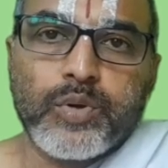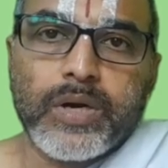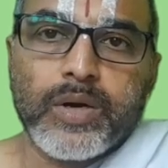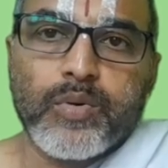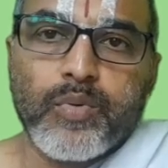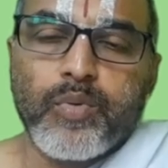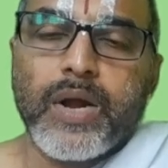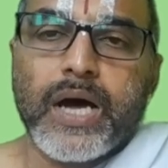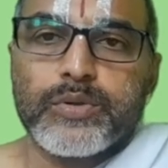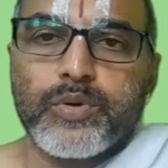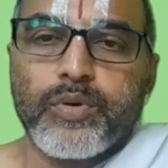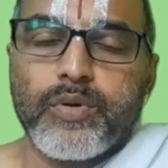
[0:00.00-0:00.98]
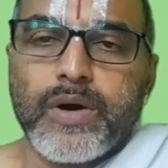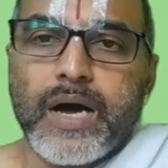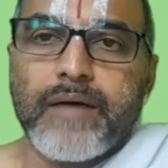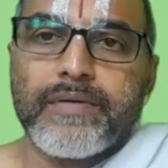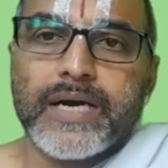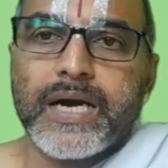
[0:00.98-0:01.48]
தொடக்கூடாதோ
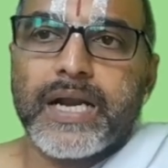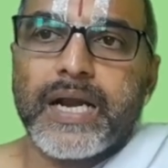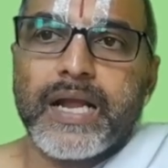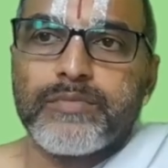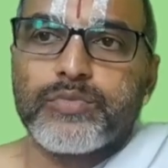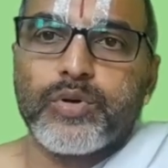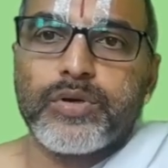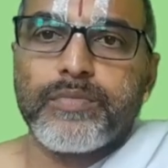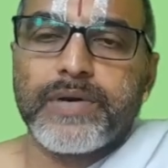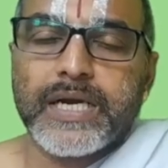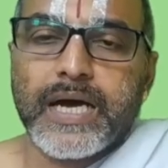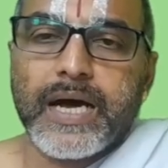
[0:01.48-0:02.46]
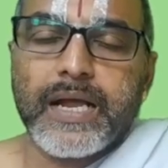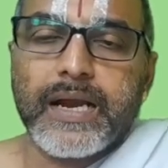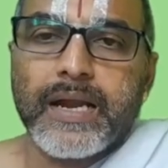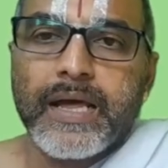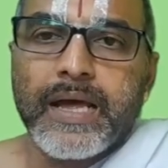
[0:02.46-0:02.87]
அவர்களெல்லாம் தொட்டுவிட்டால்